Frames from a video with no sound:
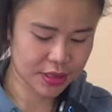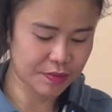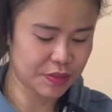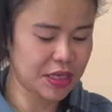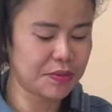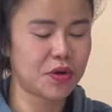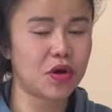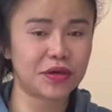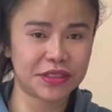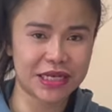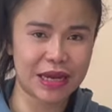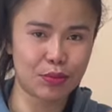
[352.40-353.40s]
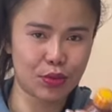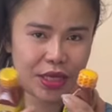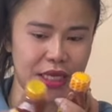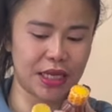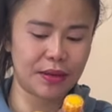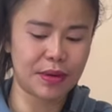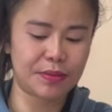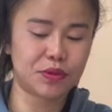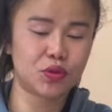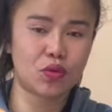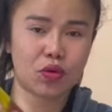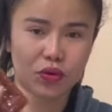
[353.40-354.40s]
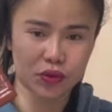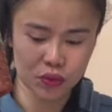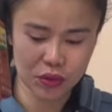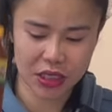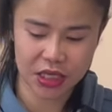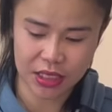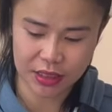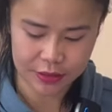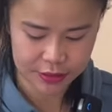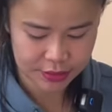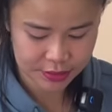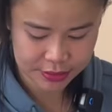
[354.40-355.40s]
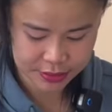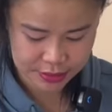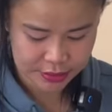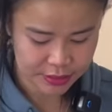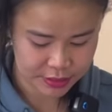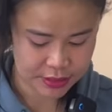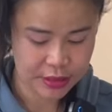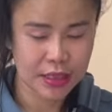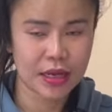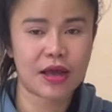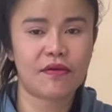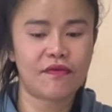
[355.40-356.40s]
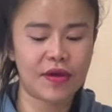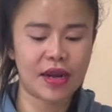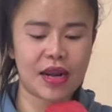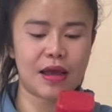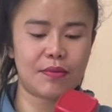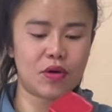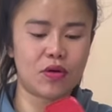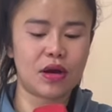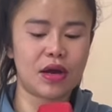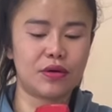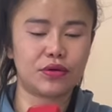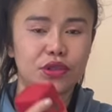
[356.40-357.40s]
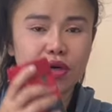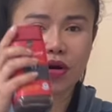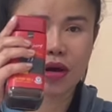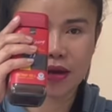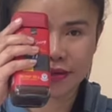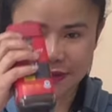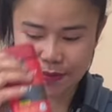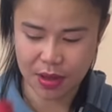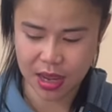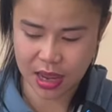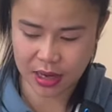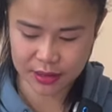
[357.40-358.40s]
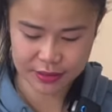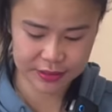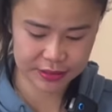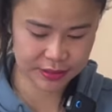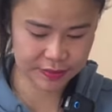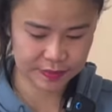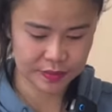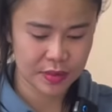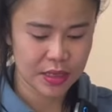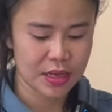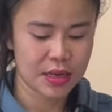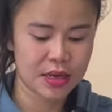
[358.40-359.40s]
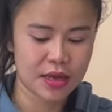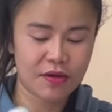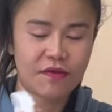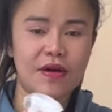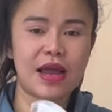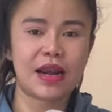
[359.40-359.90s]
น้ำจิ้มของแชมป์ไว้กินแบบสุกงสุกี้ กาแฟดำของเขาช่อง 90 บาท ไฟ